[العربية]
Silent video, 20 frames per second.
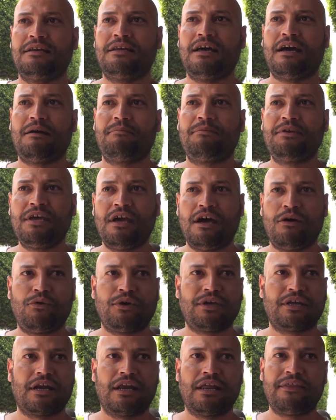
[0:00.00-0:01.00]
النقابيه او
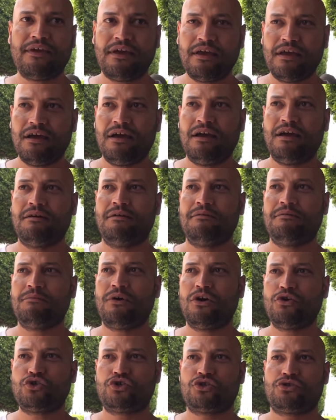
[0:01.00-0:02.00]
غيرها هذايا آه،
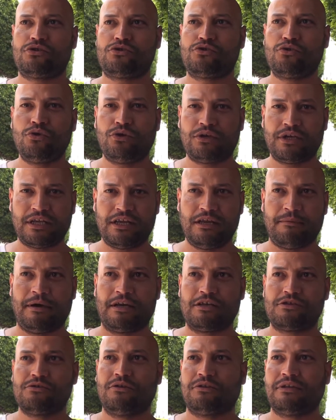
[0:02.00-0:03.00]
ماهوش سلوك غريب
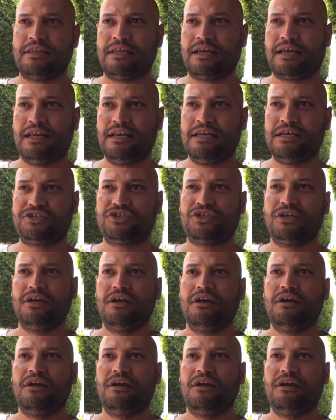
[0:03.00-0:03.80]
على السلطه هذاك علاش